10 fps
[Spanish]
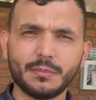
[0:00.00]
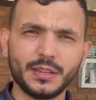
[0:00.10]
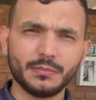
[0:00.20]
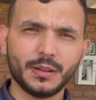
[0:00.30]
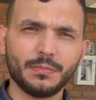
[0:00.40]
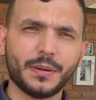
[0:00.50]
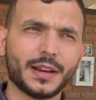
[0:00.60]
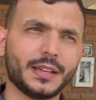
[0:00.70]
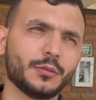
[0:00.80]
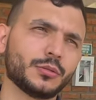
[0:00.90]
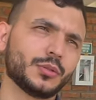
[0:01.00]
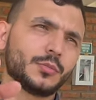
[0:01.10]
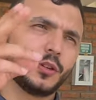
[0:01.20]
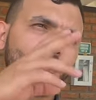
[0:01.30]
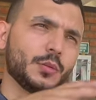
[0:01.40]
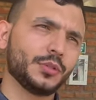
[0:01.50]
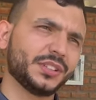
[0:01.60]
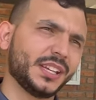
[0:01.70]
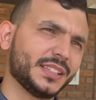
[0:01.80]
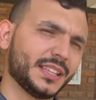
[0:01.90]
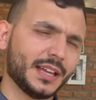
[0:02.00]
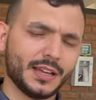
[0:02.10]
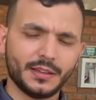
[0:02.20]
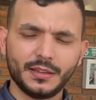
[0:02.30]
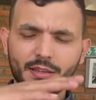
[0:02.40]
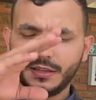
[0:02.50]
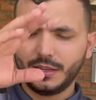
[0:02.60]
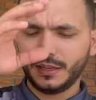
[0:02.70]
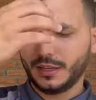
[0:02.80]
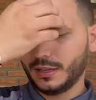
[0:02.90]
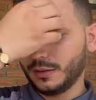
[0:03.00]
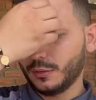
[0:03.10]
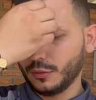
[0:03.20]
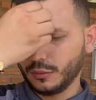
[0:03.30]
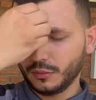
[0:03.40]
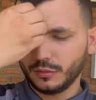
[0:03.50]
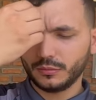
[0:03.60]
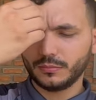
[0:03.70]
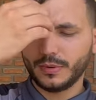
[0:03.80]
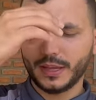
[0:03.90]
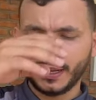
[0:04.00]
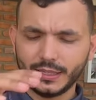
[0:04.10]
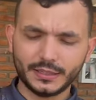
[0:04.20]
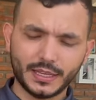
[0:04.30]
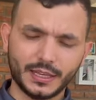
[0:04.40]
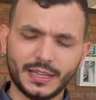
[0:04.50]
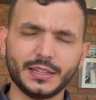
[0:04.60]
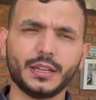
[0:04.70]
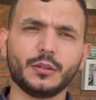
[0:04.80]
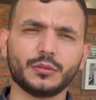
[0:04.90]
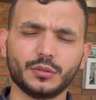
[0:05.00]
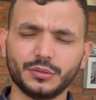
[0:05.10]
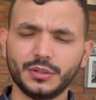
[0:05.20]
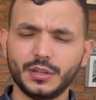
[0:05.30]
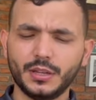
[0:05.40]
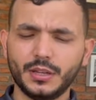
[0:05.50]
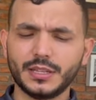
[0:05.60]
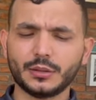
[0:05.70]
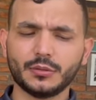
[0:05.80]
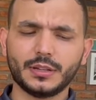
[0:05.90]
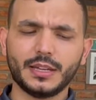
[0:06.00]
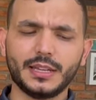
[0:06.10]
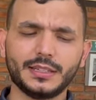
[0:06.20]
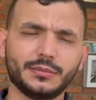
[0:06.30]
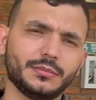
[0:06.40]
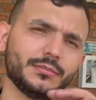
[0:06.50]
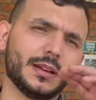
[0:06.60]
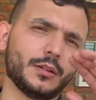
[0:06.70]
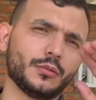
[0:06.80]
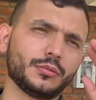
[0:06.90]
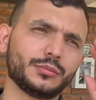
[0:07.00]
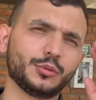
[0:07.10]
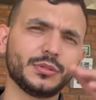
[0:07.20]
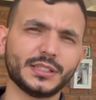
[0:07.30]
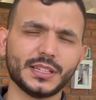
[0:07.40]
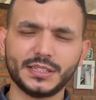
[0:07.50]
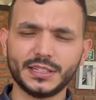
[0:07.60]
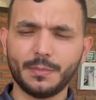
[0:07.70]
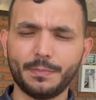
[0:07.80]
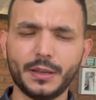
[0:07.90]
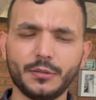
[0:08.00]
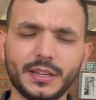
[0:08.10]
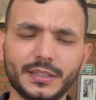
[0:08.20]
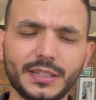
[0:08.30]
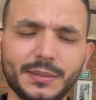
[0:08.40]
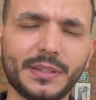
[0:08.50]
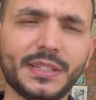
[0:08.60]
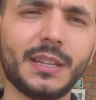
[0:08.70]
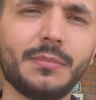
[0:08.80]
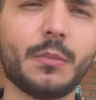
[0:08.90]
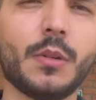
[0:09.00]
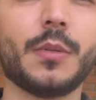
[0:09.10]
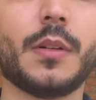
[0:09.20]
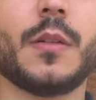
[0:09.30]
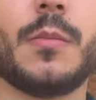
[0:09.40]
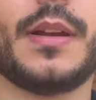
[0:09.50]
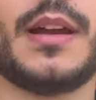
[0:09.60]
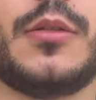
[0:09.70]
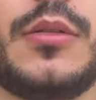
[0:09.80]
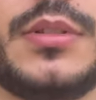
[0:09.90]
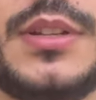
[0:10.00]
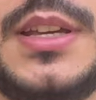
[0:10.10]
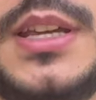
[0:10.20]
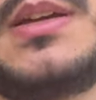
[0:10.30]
misma para otros modelos como CZ, eh, Glow, Beretta, entre otros. Ya toca es bajo su necesidad, pero este especial vamos a probarlo para Glock. Y